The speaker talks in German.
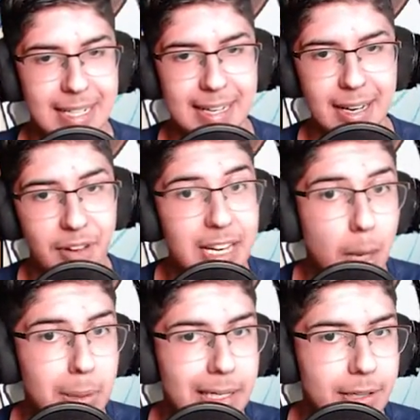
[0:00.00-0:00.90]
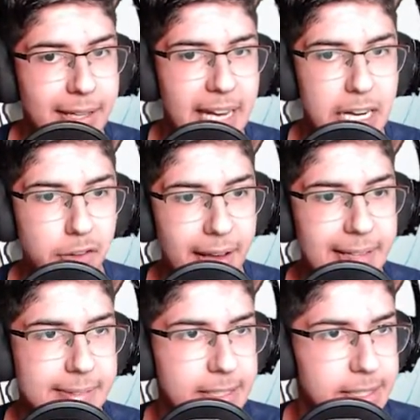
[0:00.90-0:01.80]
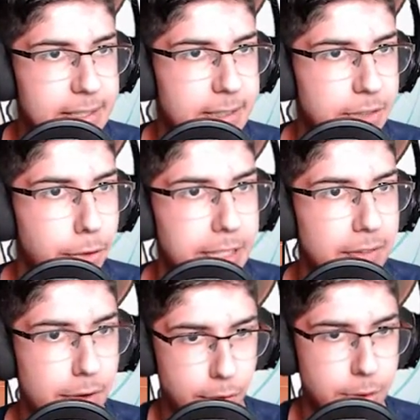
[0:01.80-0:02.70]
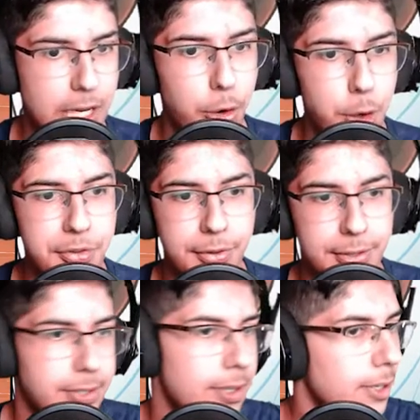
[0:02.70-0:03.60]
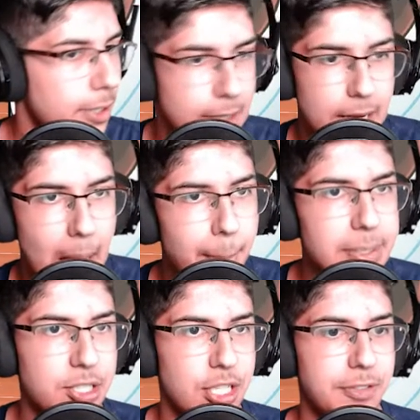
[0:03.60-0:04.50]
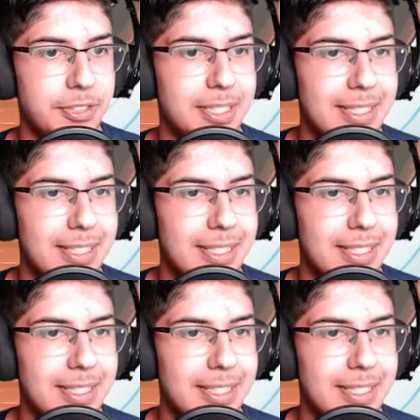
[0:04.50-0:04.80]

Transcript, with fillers: Weil ja Lompling auch generell den Effekt hat, dass äh, die Volltrefferquote erhöht wird haben wir es geschafft,